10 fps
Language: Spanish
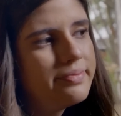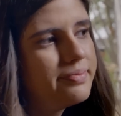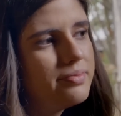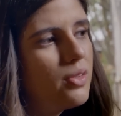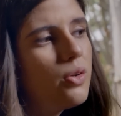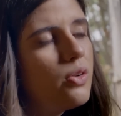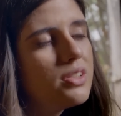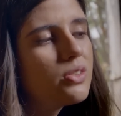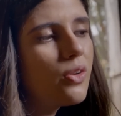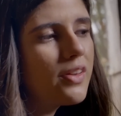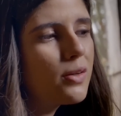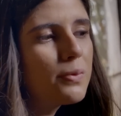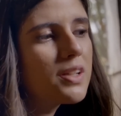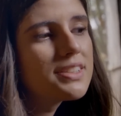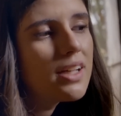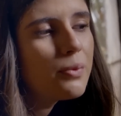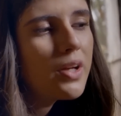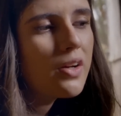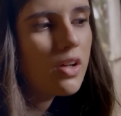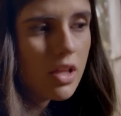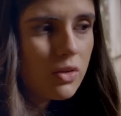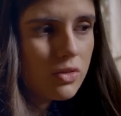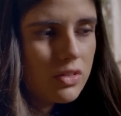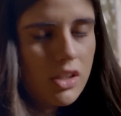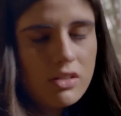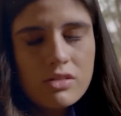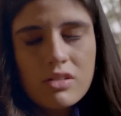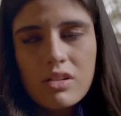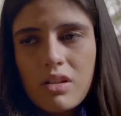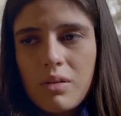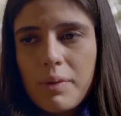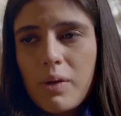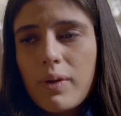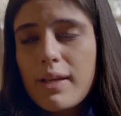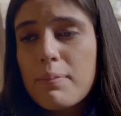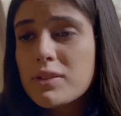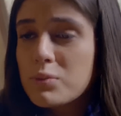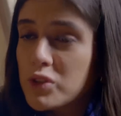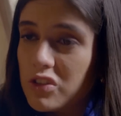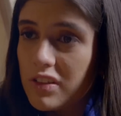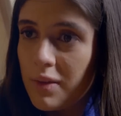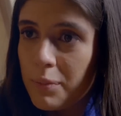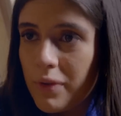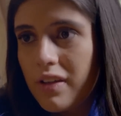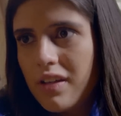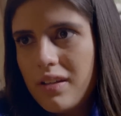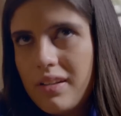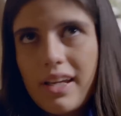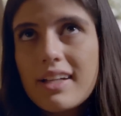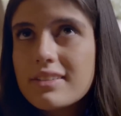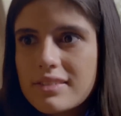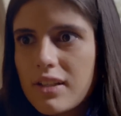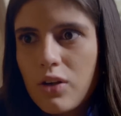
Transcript: No, eso lo dijo porque estaba muy enojado contigo. Pero igual ya pasó mucho tiempo y ya se lo